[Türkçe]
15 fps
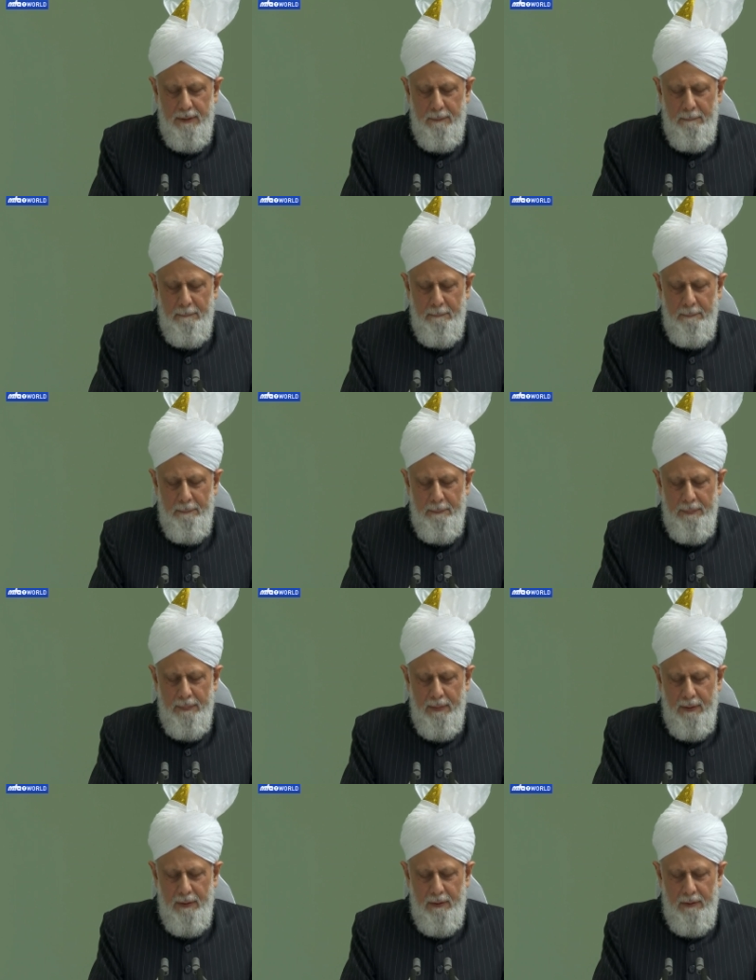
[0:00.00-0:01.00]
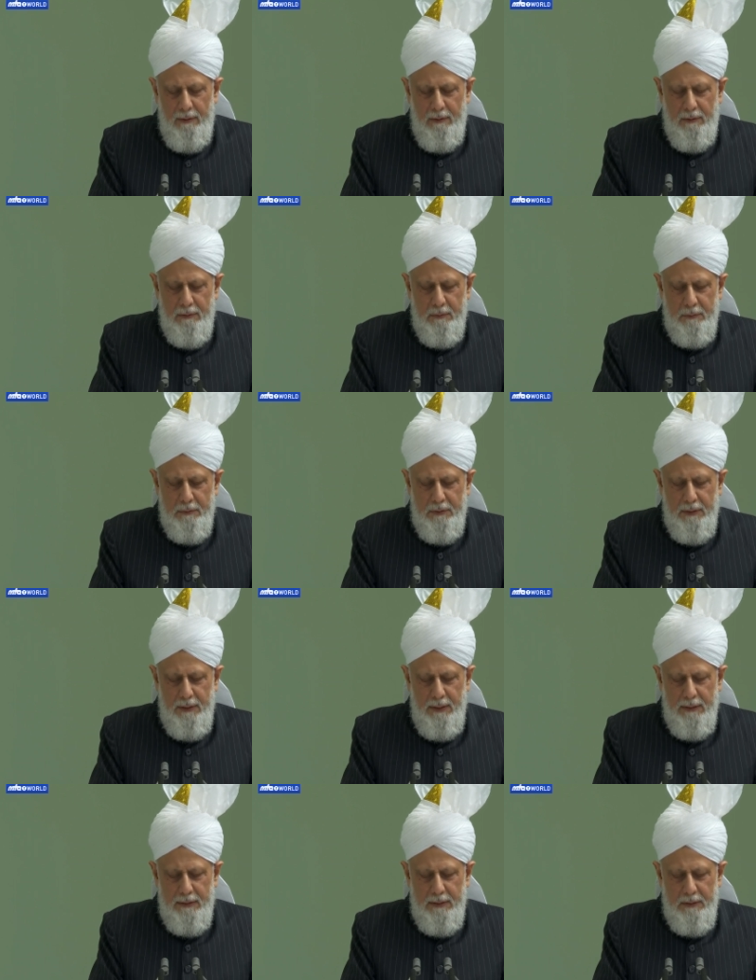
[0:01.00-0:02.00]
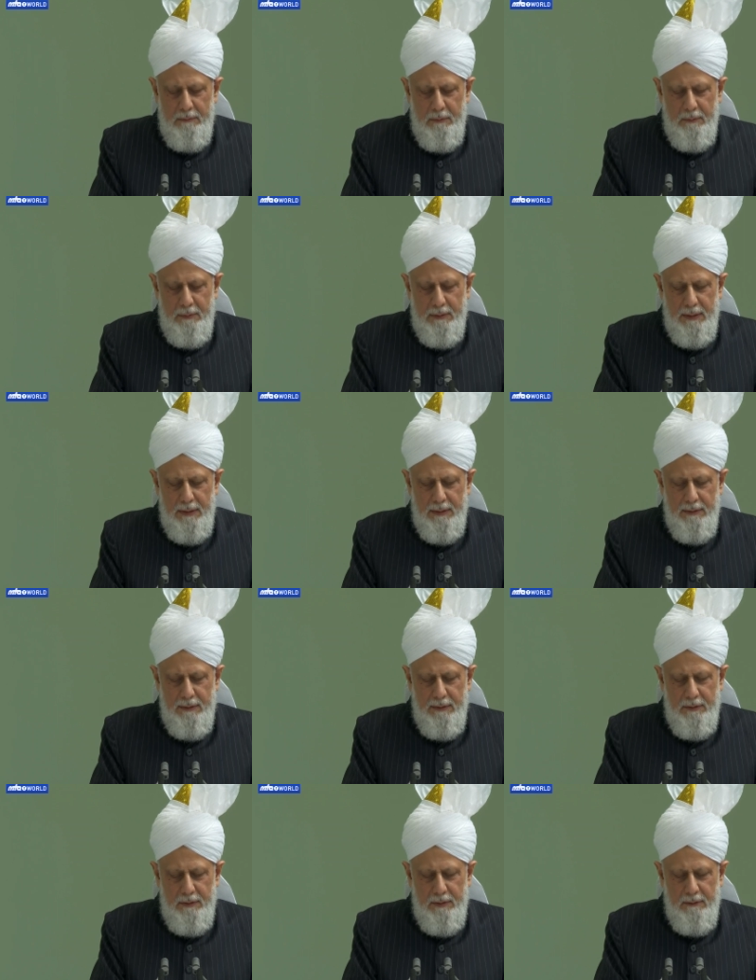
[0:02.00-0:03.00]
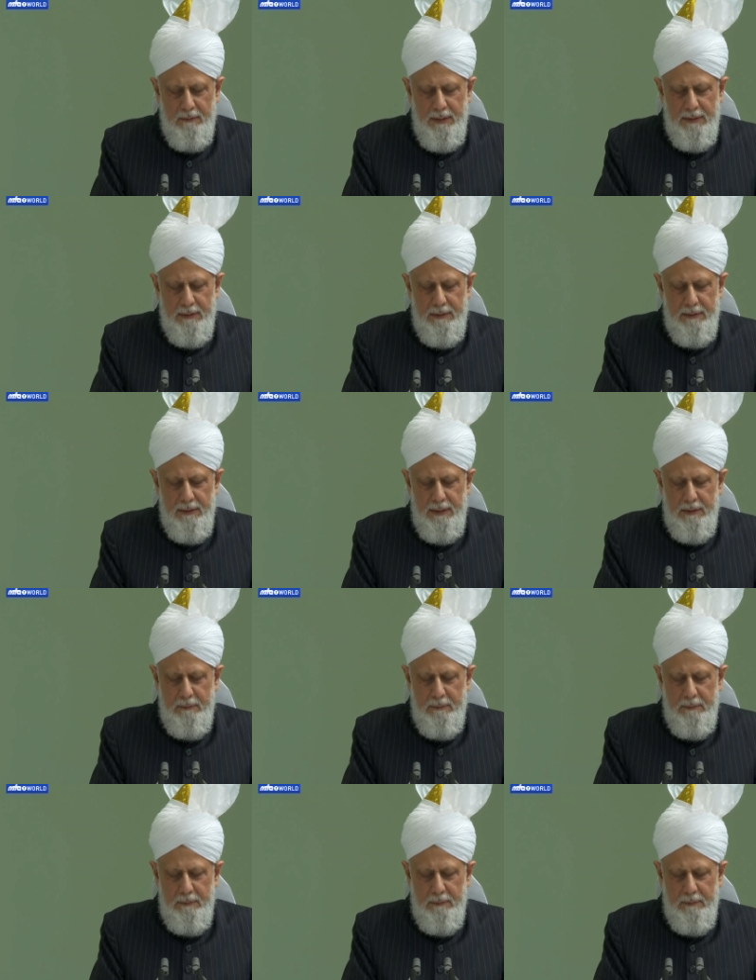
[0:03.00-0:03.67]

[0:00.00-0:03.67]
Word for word: ikinci olarak daha doğrudur.